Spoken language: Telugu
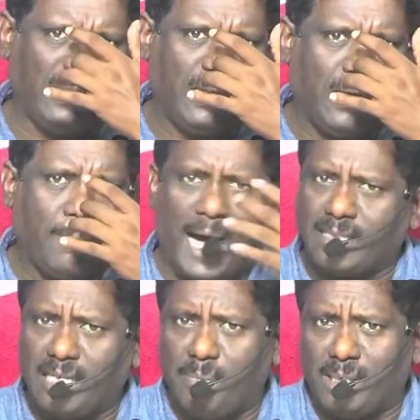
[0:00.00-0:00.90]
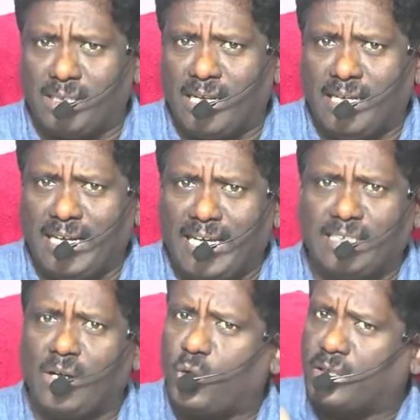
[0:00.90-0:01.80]
పాత నిబంధన నీడైతే
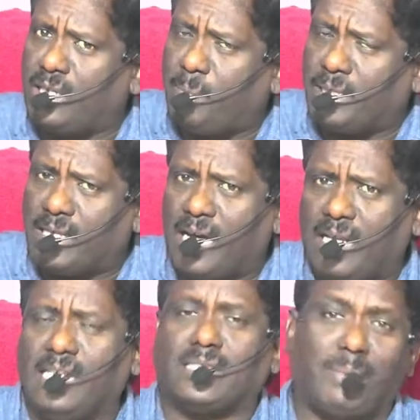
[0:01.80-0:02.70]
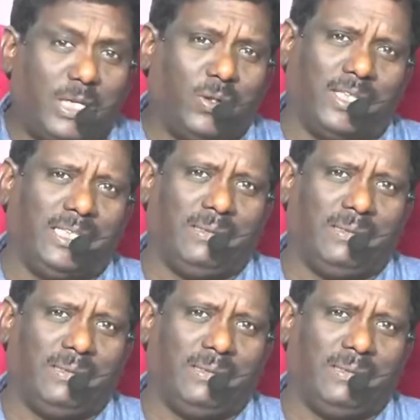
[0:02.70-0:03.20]
కొత్త నిబంధన నిజమై ఉన్నది